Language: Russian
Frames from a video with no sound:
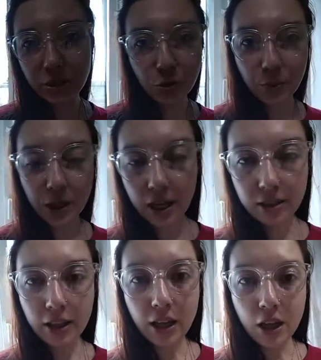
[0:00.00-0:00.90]

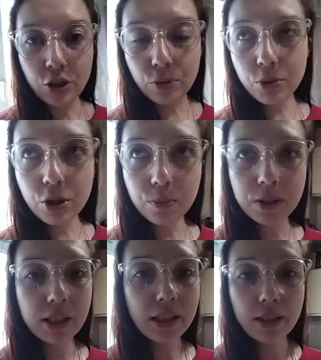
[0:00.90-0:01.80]
чмурят, что, может
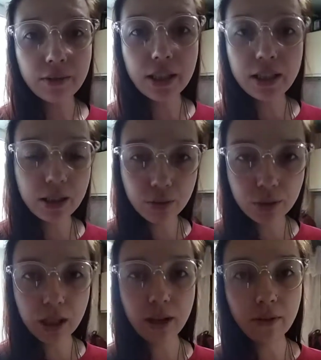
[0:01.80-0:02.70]
быть, дело не в этих
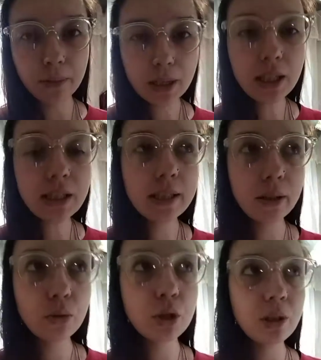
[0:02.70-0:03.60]
людях, а во мне, если
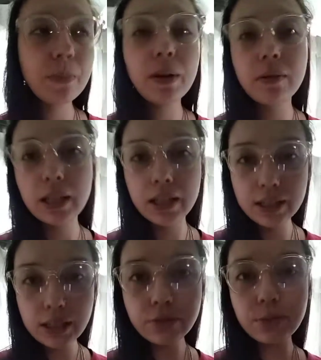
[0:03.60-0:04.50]
это уже не первый
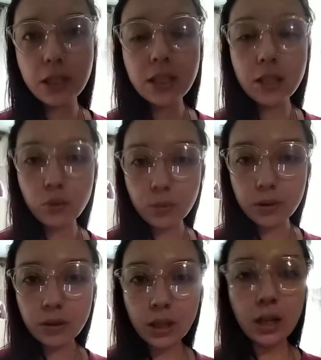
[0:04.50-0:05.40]
коллектив, меня не
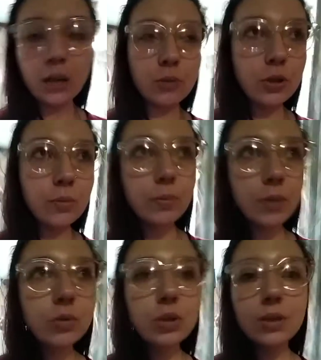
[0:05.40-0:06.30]
любят. Может быть,
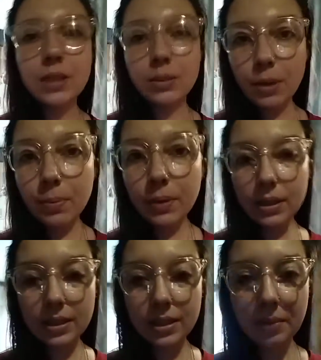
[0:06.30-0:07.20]
мне нужно в себе
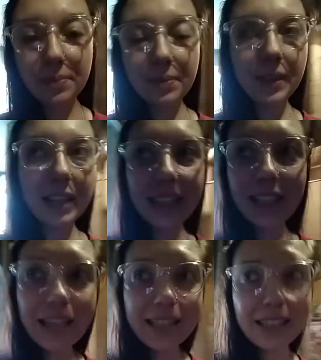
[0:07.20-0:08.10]
порыться. И
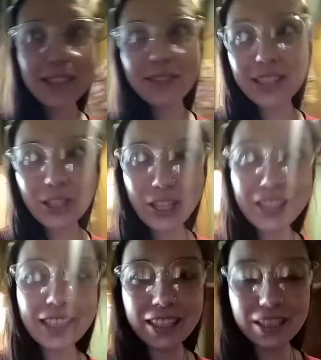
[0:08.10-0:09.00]
когда я стала встречать
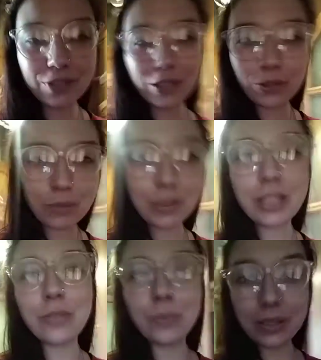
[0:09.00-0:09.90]
коллектив, который
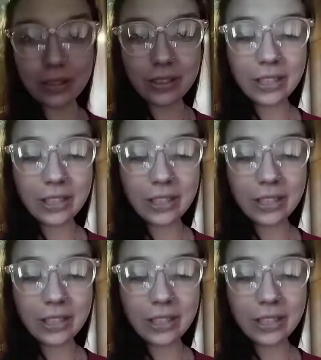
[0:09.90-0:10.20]
меня любил,